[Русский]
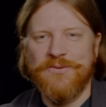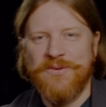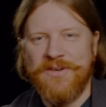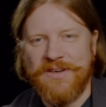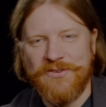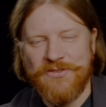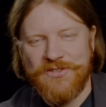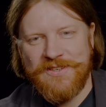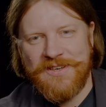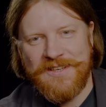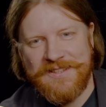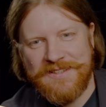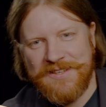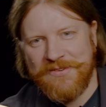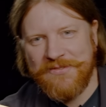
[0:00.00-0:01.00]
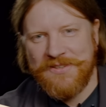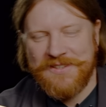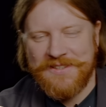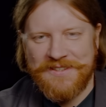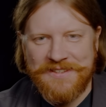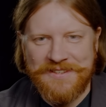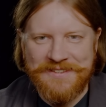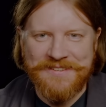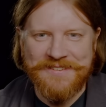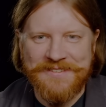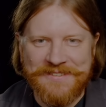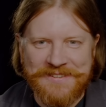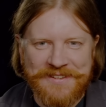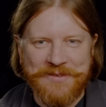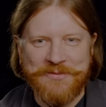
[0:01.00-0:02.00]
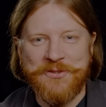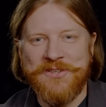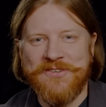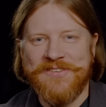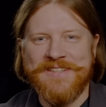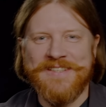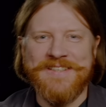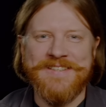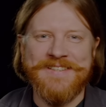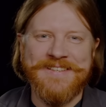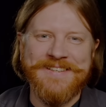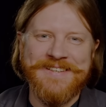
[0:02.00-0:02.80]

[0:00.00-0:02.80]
Ури. Очень рад тебя видеть. Давно не виделись.